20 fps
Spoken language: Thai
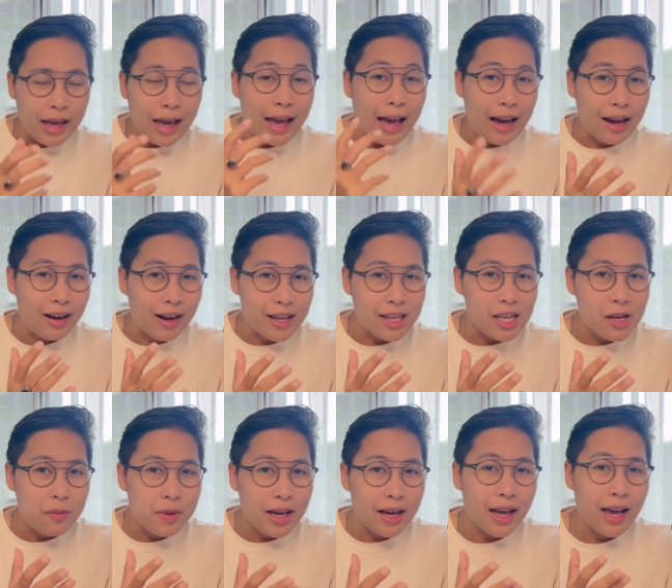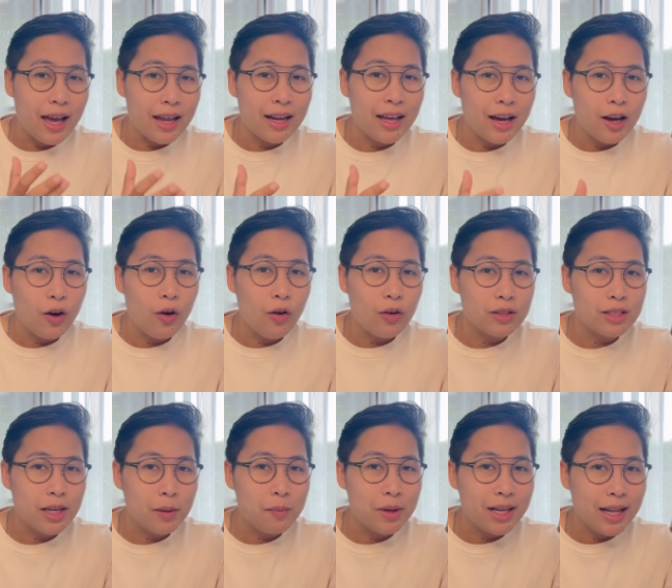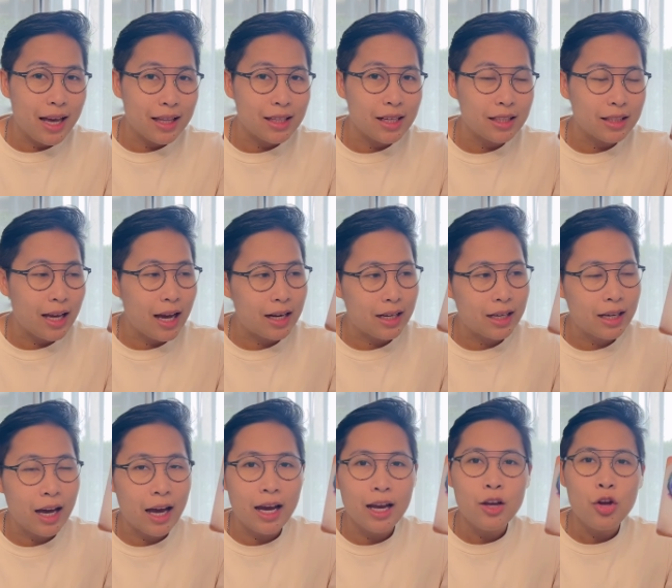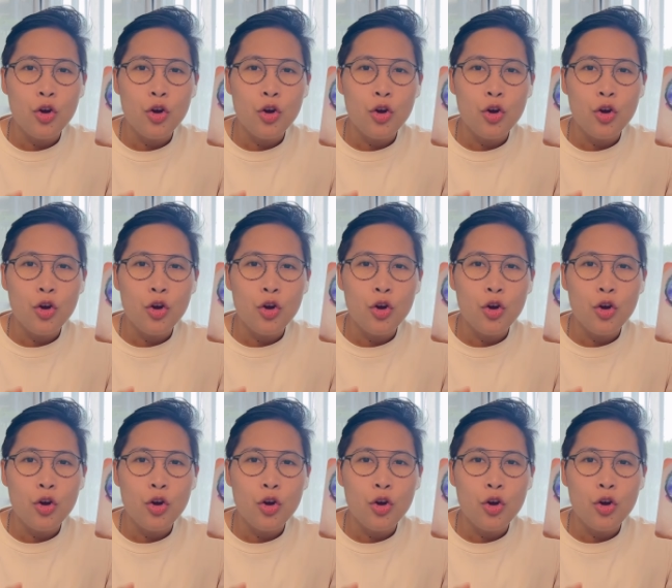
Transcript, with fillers: หากใครที่กำลังหาทางออกจากปัญหาต่างๆนะคะ